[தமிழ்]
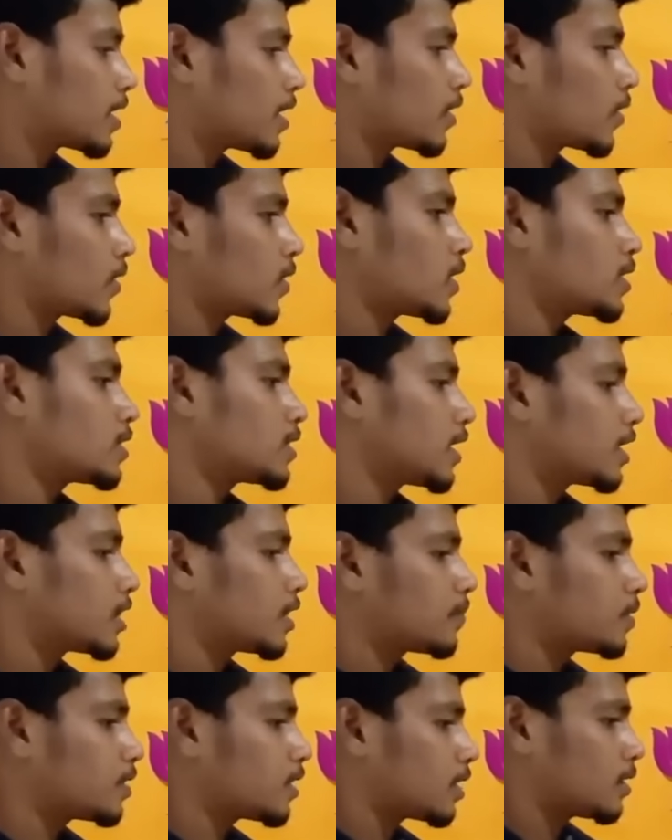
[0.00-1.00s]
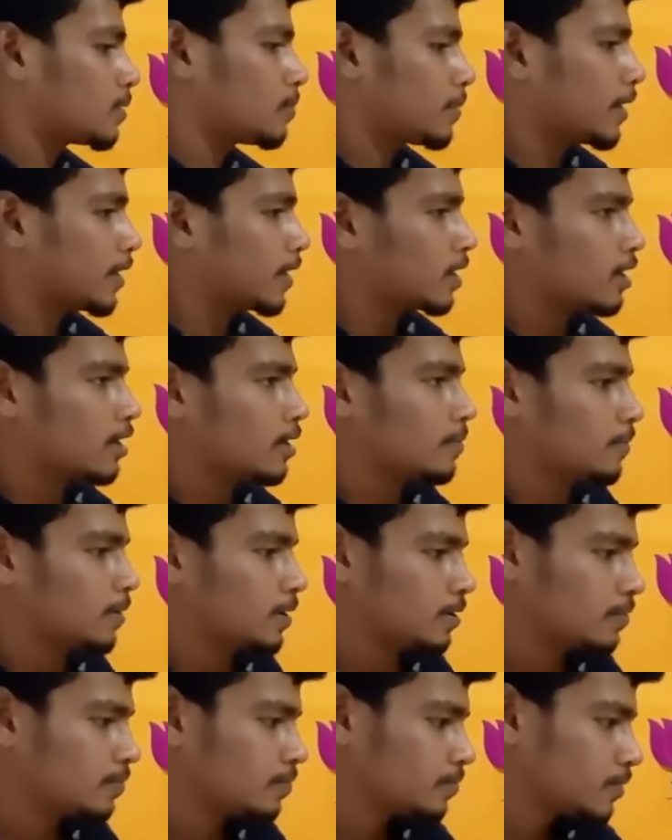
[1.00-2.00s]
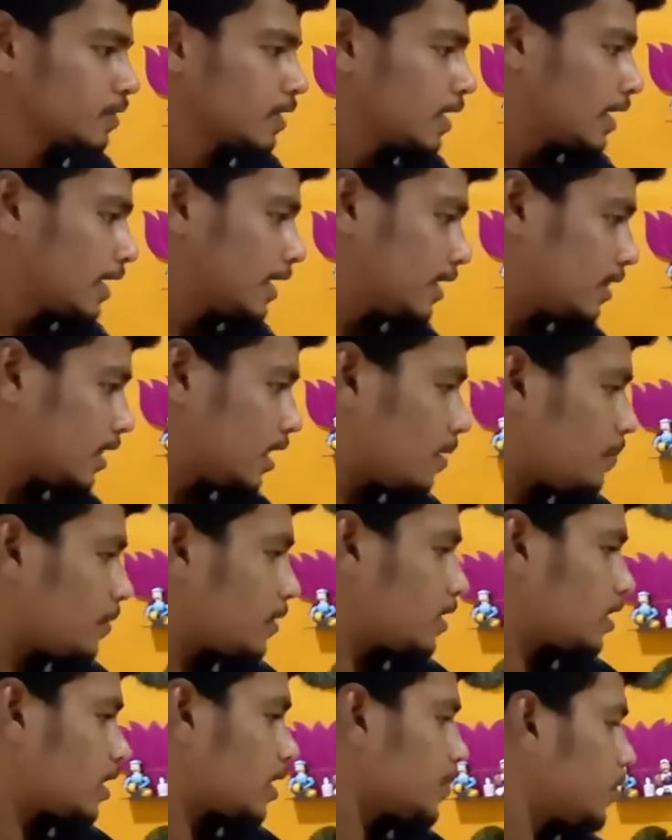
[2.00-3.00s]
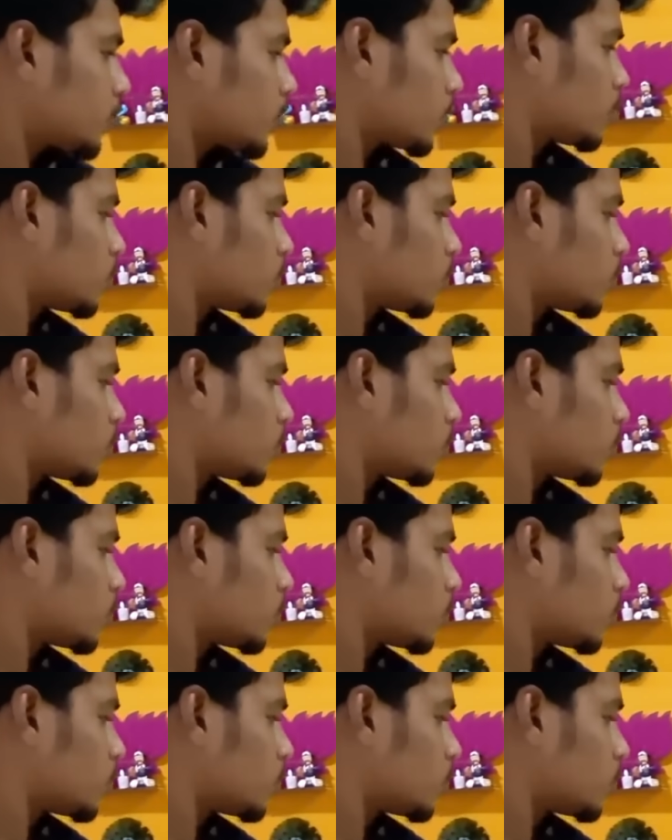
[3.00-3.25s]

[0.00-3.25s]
கேட்குறாங்களோ அதுக்கேற்ற மாதிரி க பண்ணிக்கலாம் நம்ம இதுலேயே பார்த்தீங்கன்னா நம்ம ஒரு